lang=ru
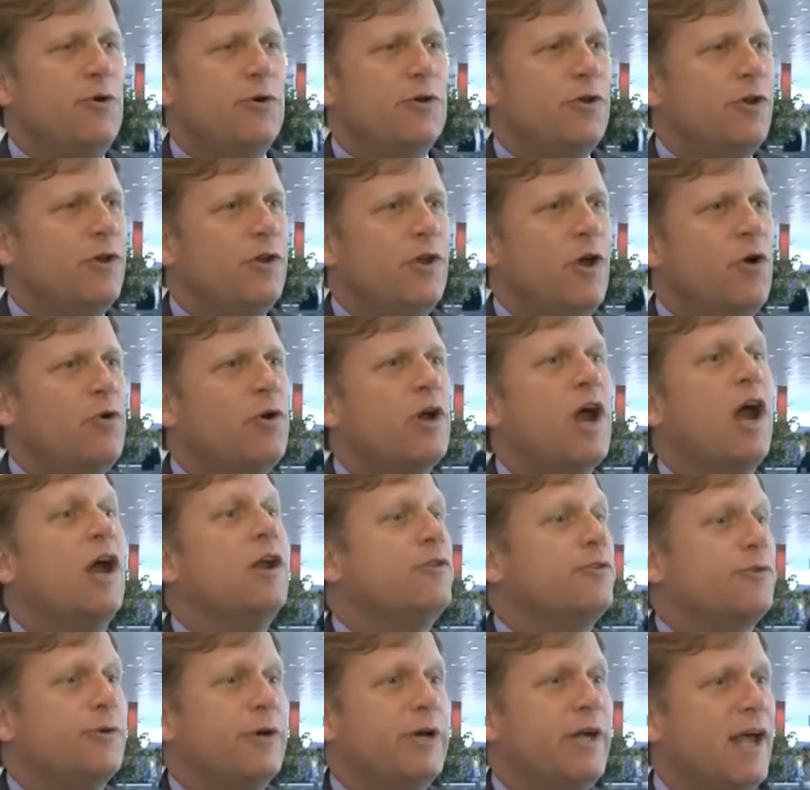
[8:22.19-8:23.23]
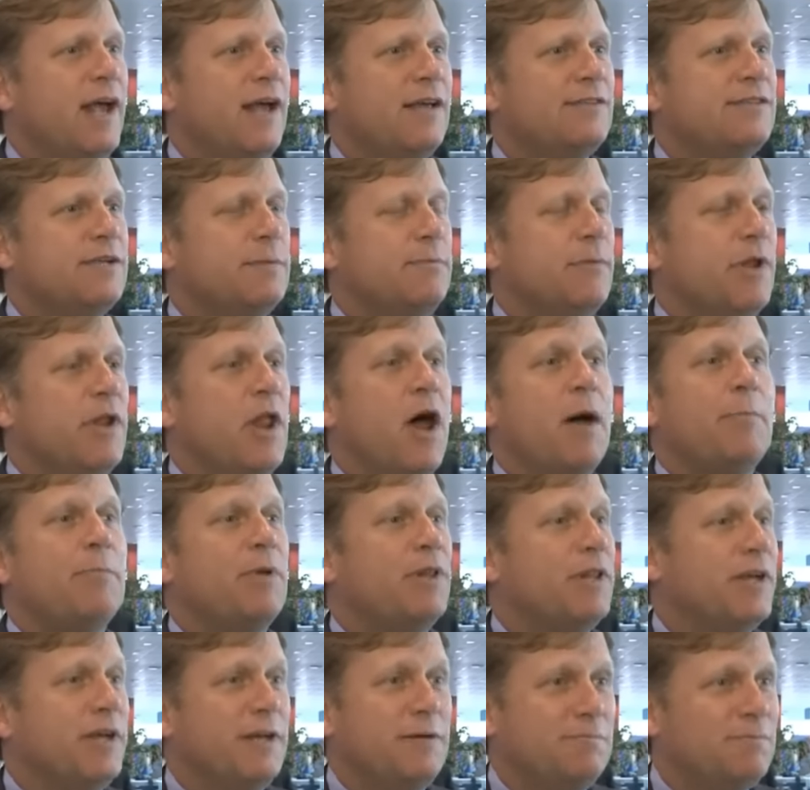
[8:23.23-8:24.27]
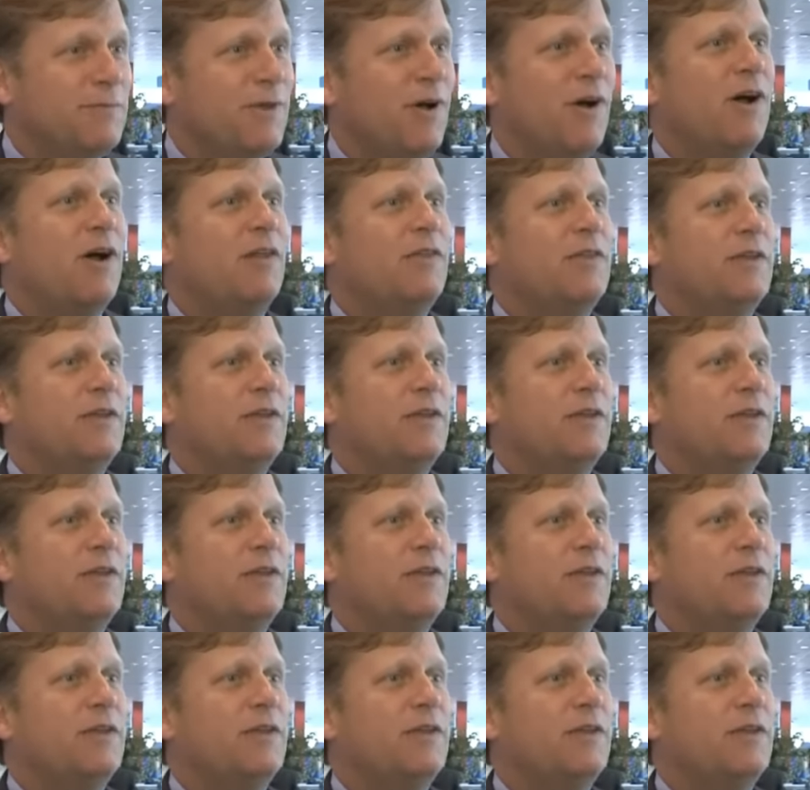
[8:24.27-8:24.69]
и усилению политической конкуренции.